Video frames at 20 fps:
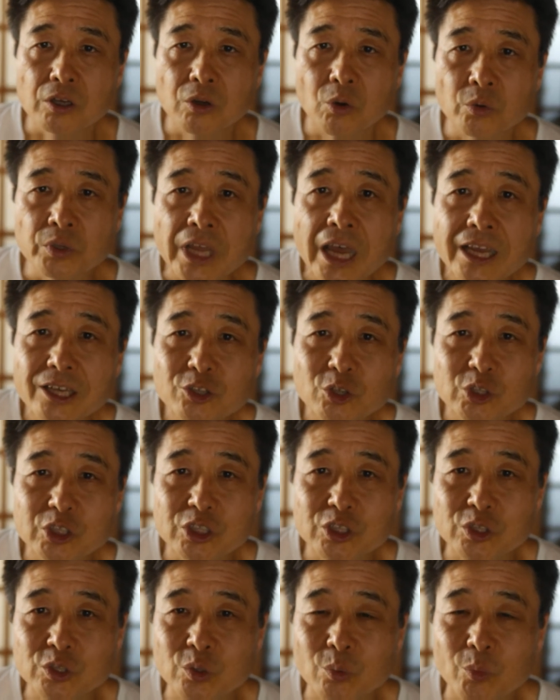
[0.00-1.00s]
同い
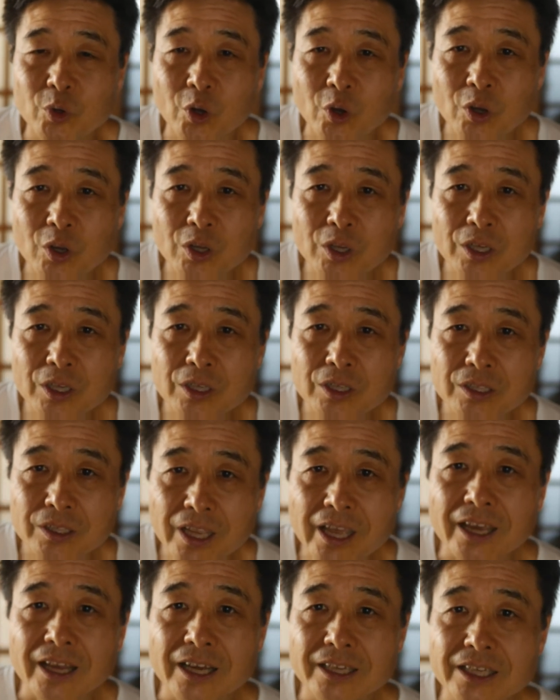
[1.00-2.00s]
年っつうのも
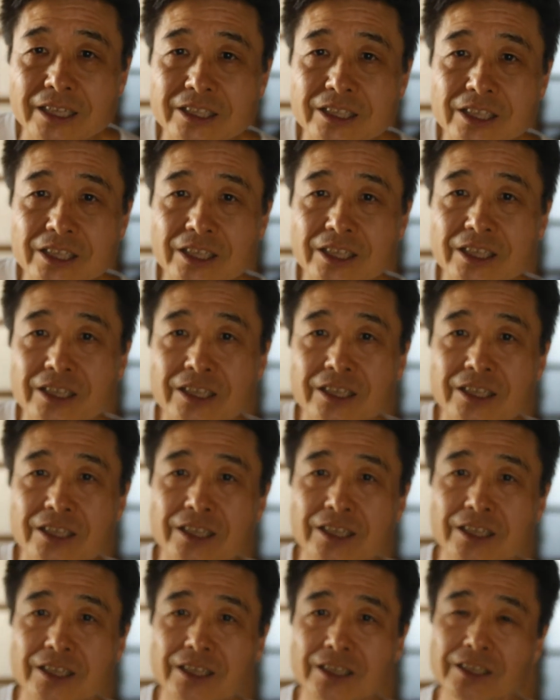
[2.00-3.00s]
ね悲しい
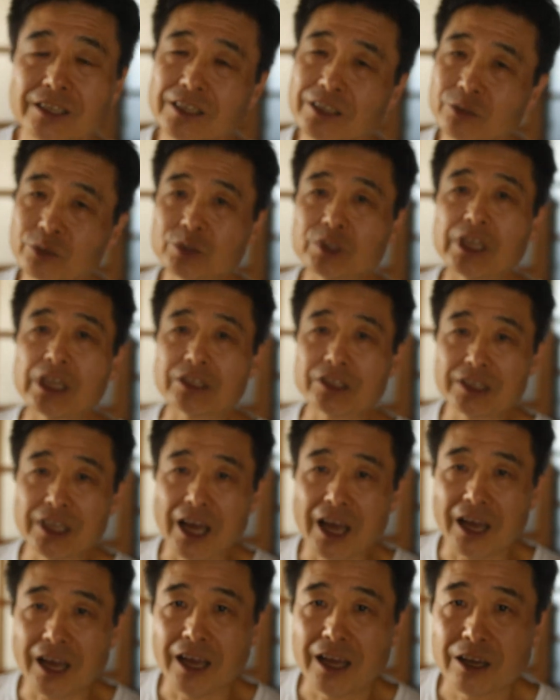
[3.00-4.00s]
複雑
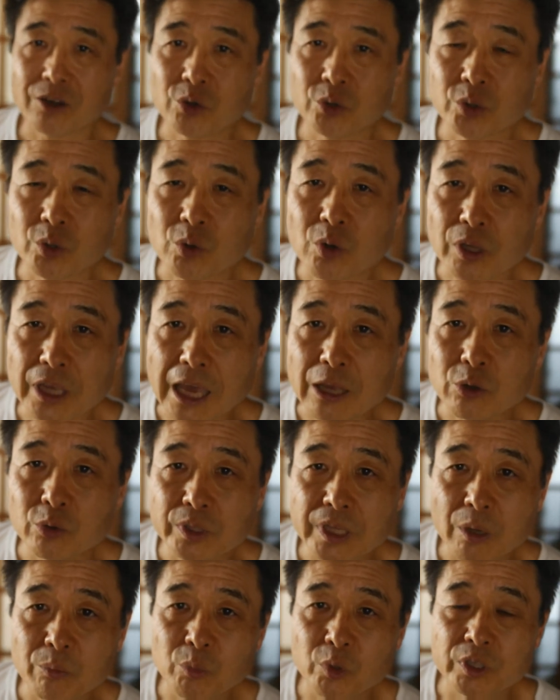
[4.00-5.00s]
なこの結
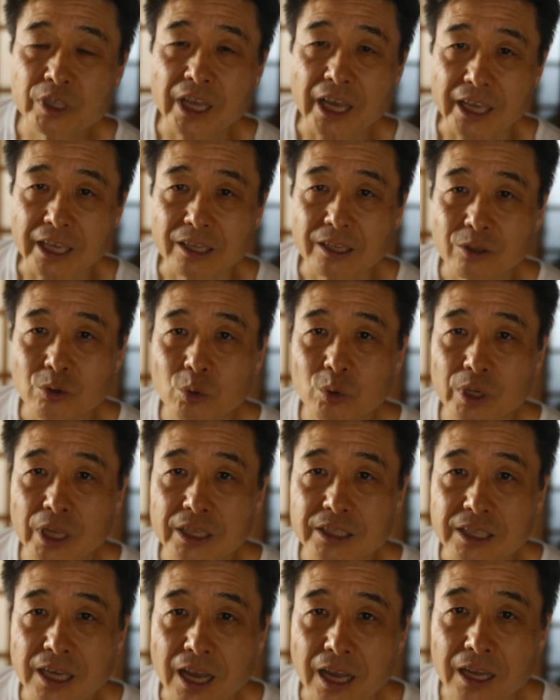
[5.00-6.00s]
婚難問題高
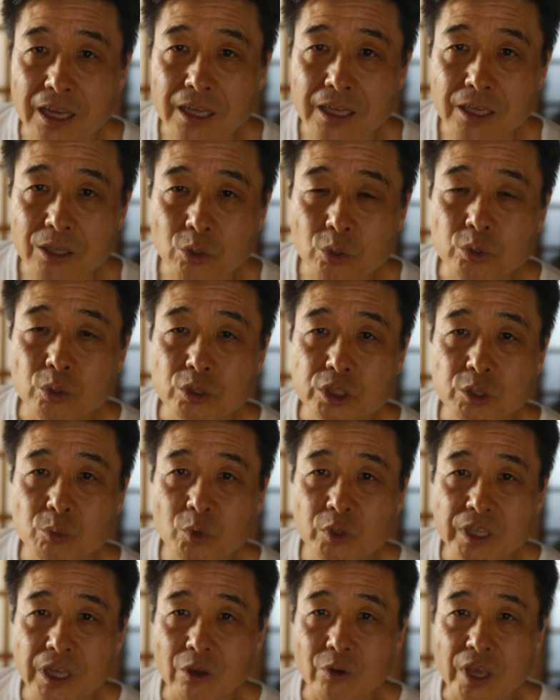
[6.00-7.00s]
齢者孤独死
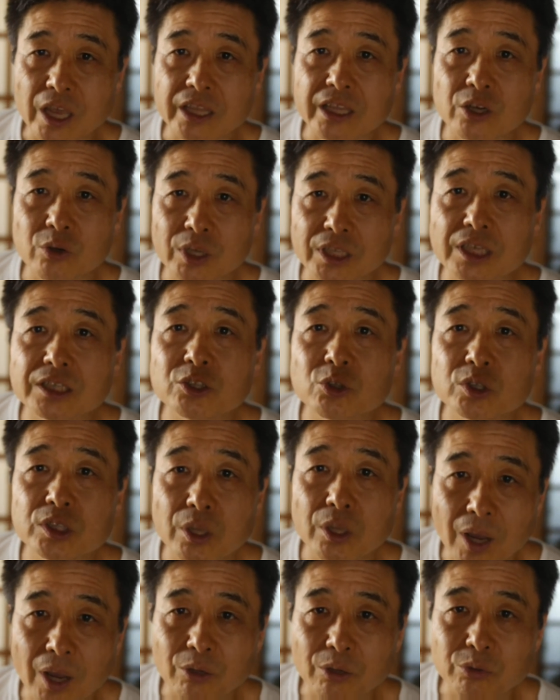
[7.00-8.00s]
問題をやってる私とし
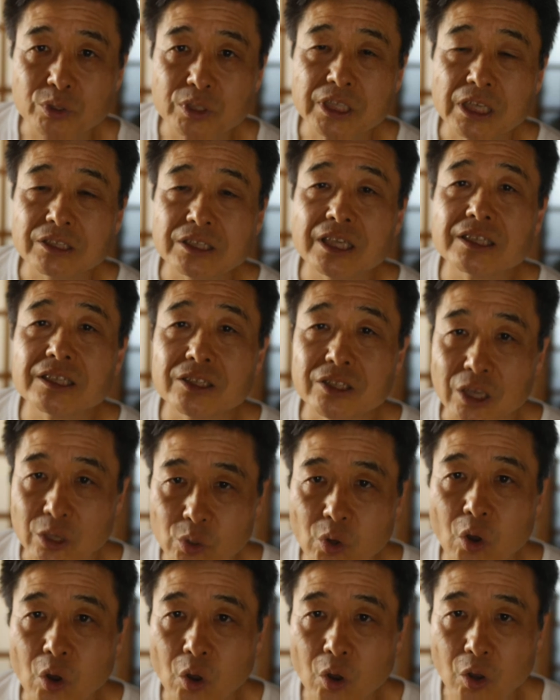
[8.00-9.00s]
ては複雑なんですけ
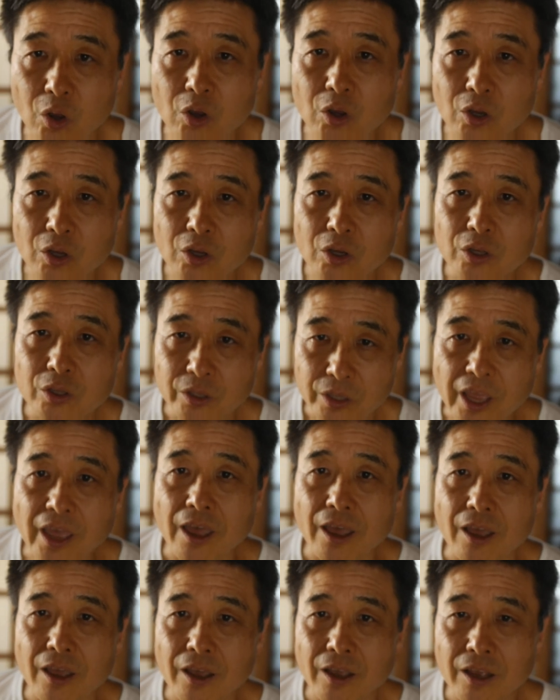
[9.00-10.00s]
どね